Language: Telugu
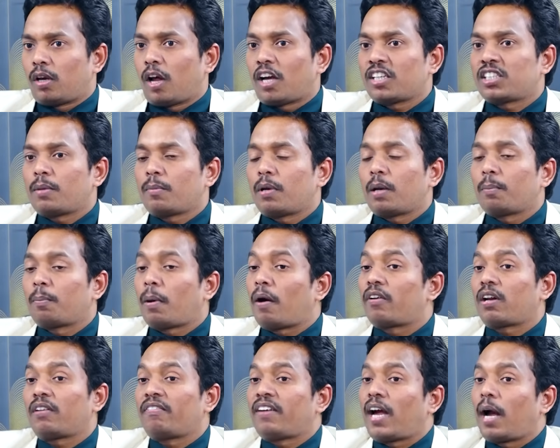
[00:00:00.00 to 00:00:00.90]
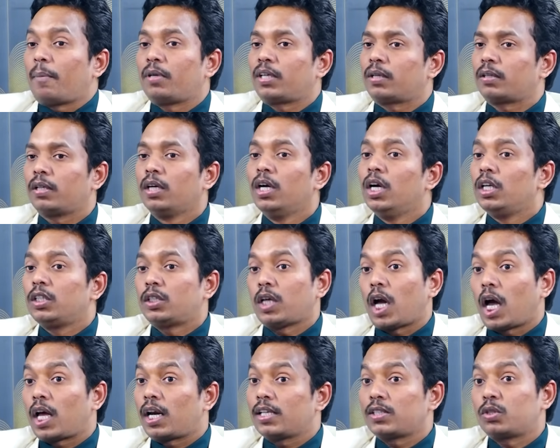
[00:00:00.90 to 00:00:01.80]
లాస్ట్ టైం మనం పవర్ ఆఫ్ హ్యాబిట్
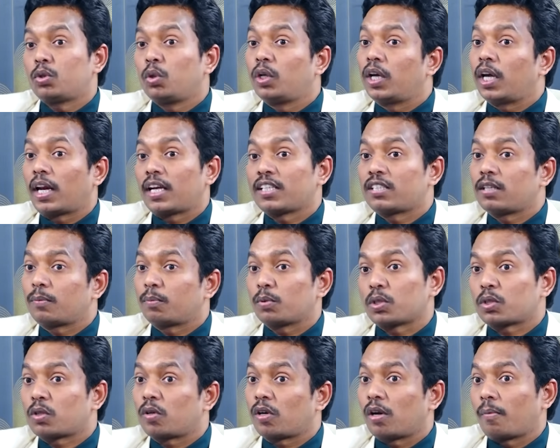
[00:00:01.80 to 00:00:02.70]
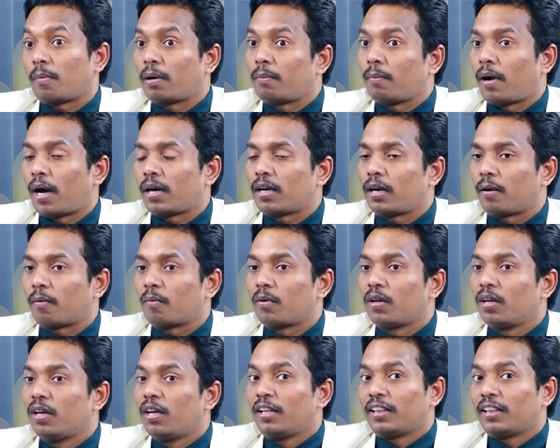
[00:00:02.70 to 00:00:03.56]
చార్లెస్ దూహిగా రాసిన పుస్తకంలో మనం మాట్లాడాం